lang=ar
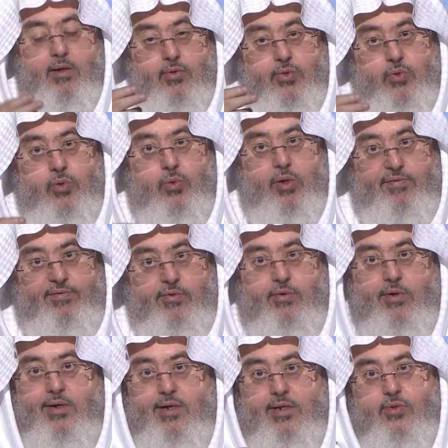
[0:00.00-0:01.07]
الاصول
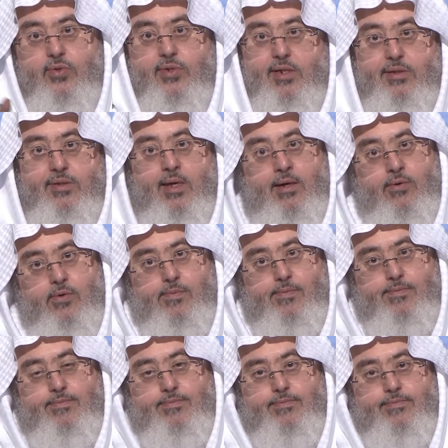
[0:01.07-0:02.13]
والفروع لا يجوز اعطاؤهم